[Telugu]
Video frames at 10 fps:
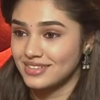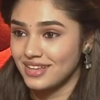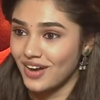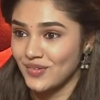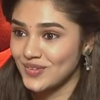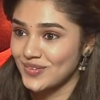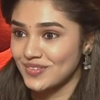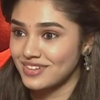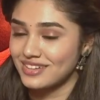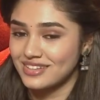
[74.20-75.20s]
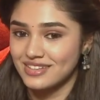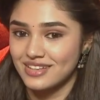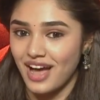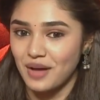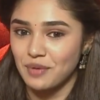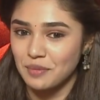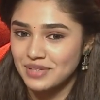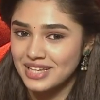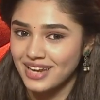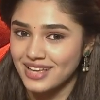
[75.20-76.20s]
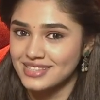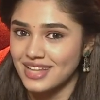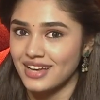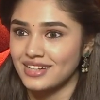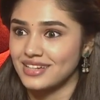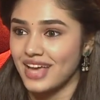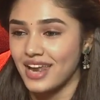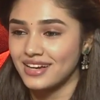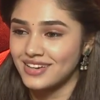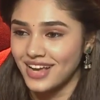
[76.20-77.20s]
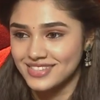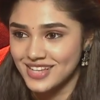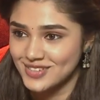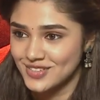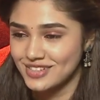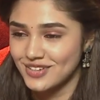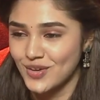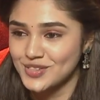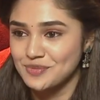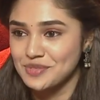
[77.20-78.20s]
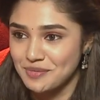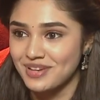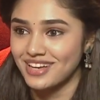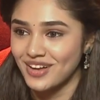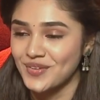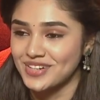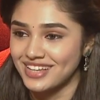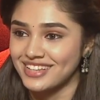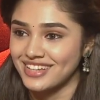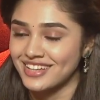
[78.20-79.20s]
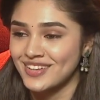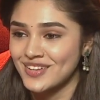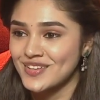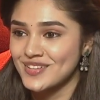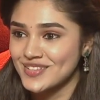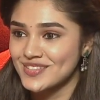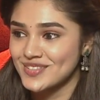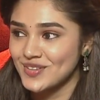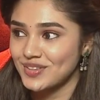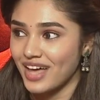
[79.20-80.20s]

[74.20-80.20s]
అవును ఆ బబ్లీనెస్ అండ్ క్యారెక్టరైజేషన్ కొంచెం సిమిలర్గా ఉండేది సో hmm.